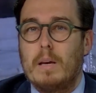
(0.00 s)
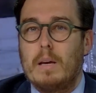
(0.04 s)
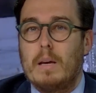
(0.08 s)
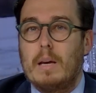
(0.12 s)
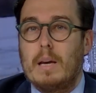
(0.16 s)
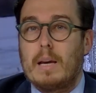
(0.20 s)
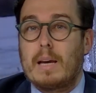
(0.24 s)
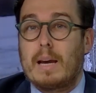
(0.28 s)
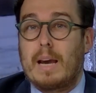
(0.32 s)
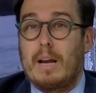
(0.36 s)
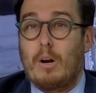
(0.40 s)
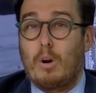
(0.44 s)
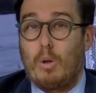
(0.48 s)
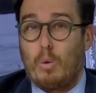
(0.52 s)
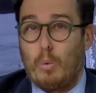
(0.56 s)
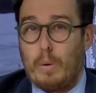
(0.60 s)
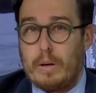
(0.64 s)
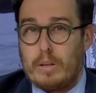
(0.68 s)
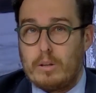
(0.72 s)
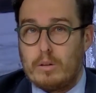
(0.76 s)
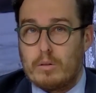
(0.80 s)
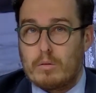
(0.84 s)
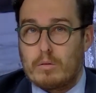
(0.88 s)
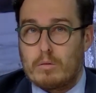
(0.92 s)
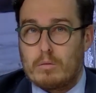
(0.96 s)
Que no
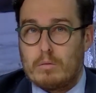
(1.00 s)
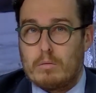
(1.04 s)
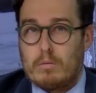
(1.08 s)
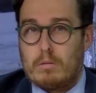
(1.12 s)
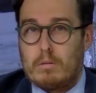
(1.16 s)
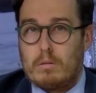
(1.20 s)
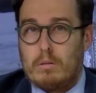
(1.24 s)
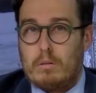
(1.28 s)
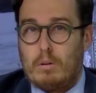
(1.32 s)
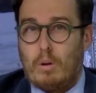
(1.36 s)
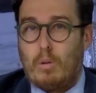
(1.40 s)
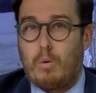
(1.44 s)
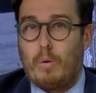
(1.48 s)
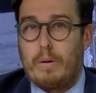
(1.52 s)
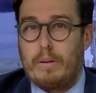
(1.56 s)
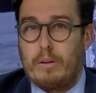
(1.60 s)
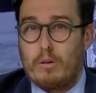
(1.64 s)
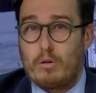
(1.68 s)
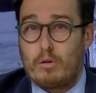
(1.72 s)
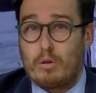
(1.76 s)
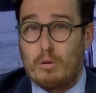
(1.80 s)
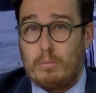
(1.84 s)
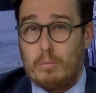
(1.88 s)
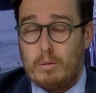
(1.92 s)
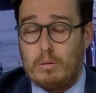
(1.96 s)
dueños, los dueños
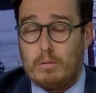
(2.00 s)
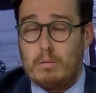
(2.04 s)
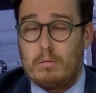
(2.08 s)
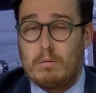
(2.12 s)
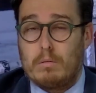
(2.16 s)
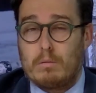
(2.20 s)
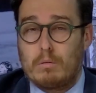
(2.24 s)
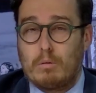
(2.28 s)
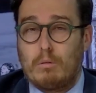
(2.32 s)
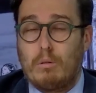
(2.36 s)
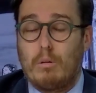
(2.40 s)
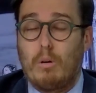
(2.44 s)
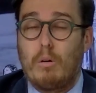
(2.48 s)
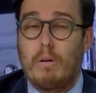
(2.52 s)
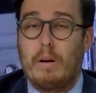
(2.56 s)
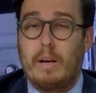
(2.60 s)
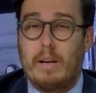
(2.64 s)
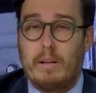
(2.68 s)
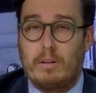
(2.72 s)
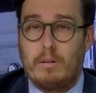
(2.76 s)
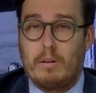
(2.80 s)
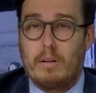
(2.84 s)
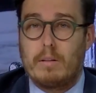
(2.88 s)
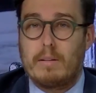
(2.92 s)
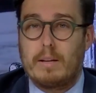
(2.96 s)
somos todos los
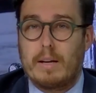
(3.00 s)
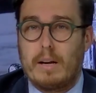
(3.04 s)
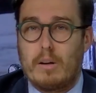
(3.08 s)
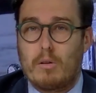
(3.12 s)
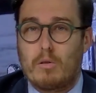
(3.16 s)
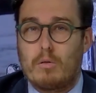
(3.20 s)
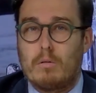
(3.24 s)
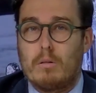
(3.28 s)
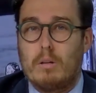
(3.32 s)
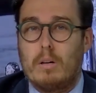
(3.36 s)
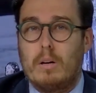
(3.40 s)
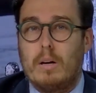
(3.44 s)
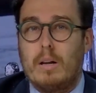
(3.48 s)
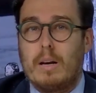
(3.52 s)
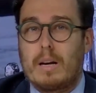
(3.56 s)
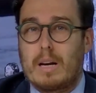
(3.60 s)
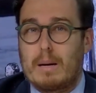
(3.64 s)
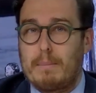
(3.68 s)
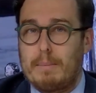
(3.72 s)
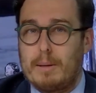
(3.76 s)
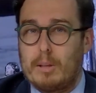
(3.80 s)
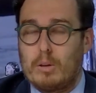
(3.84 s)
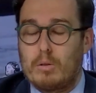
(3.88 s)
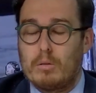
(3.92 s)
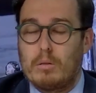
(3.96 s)
isleños en este caso.
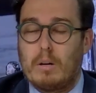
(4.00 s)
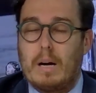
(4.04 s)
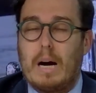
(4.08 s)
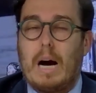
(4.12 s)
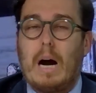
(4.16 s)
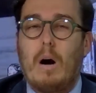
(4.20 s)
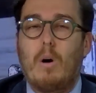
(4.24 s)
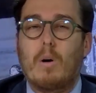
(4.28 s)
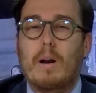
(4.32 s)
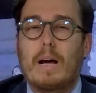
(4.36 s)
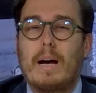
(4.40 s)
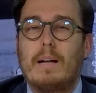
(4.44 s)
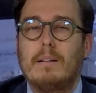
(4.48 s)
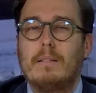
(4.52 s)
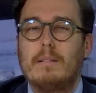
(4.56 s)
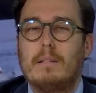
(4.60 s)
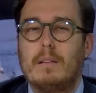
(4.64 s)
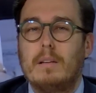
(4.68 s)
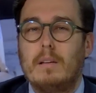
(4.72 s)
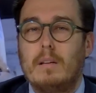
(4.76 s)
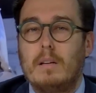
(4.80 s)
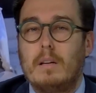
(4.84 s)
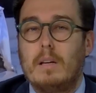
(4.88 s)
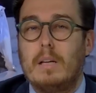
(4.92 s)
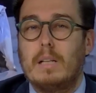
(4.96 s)
Repito, ahora,
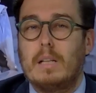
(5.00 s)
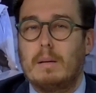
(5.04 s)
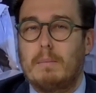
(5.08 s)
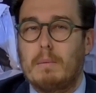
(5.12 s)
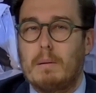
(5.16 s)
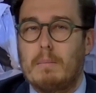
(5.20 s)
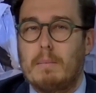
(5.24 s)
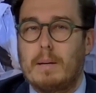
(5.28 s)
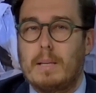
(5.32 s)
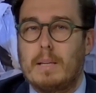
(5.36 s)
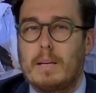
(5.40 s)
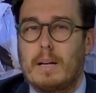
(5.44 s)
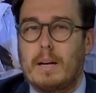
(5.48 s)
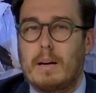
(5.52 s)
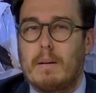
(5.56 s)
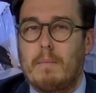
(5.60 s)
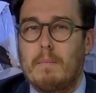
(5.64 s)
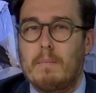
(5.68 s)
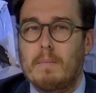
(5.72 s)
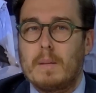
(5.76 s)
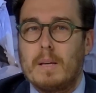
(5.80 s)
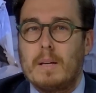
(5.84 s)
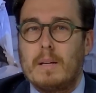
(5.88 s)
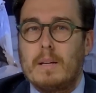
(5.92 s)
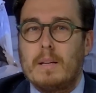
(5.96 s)
antes y también mañana.
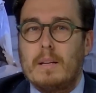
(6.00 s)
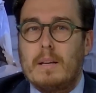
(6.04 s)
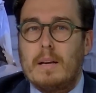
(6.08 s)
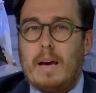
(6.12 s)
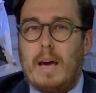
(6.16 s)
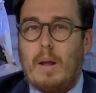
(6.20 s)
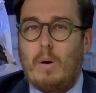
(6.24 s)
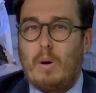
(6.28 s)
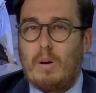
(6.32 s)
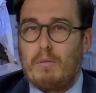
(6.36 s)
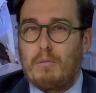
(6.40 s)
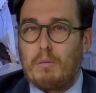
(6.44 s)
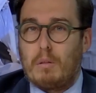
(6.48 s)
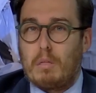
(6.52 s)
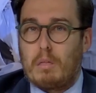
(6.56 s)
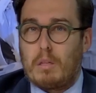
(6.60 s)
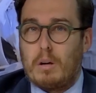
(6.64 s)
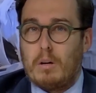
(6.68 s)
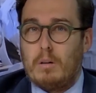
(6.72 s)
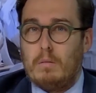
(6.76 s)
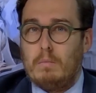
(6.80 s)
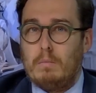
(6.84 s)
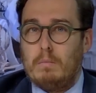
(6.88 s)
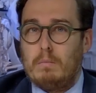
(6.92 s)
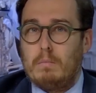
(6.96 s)
En una
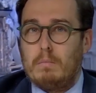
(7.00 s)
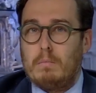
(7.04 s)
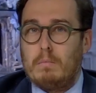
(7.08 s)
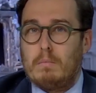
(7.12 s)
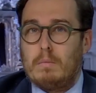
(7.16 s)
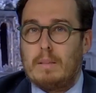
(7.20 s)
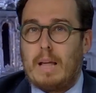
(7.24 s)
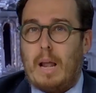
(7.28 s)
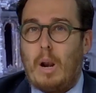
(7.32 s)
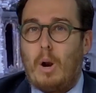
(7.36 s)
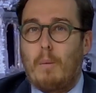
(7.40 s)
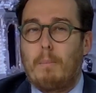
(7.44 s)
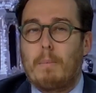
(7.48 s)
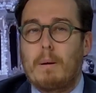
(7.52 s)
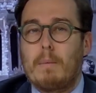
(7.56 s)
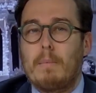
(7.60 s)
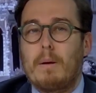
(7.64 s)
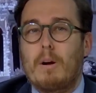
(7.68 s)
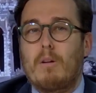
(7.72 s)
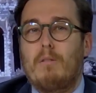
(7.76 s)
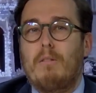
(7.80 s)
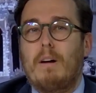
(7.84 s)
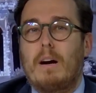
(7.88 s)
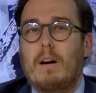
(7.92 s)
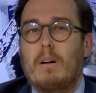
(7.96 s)
función, dan los
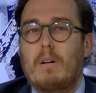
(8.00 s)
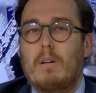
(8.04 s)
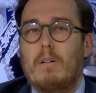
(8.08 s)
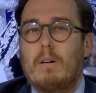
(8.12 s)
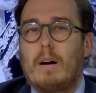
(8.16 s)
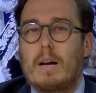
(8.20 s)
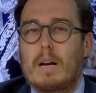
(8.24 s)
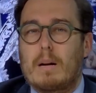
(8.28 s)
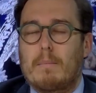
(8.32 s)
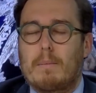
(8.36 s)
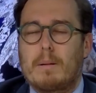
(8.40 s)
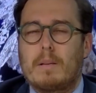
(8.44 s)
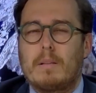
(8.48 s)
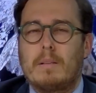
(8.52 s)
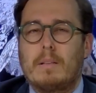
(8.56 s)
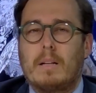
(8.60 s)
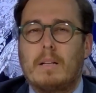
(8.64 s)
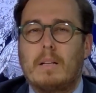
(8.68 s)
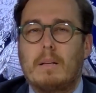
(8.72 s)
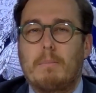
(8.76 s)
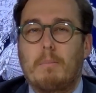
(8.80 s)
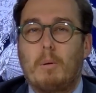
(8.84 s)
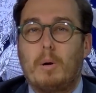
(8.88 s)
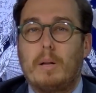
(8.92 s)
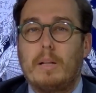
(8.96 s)
primeros bancos a
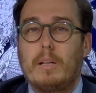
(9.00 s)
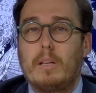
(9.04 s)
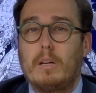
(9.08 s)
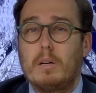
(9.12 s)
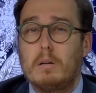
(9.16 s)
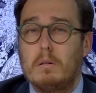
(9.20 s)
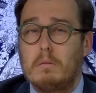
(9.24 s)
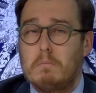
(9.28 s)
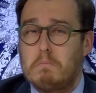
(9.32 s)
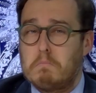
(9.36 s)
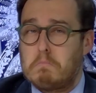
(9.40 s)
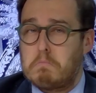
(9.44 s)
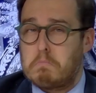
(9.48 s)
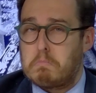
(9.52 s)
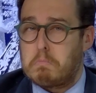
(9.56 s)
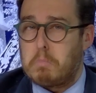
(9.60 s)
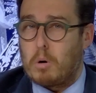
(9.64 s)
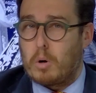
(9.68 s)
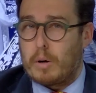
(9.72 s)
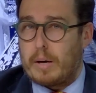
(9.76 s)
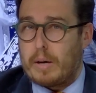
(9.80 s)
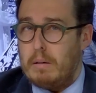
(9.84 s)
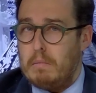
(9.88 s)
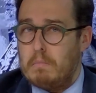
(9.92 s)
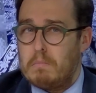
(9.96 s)
representantes políticos.
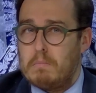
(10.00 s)
¿Por qué?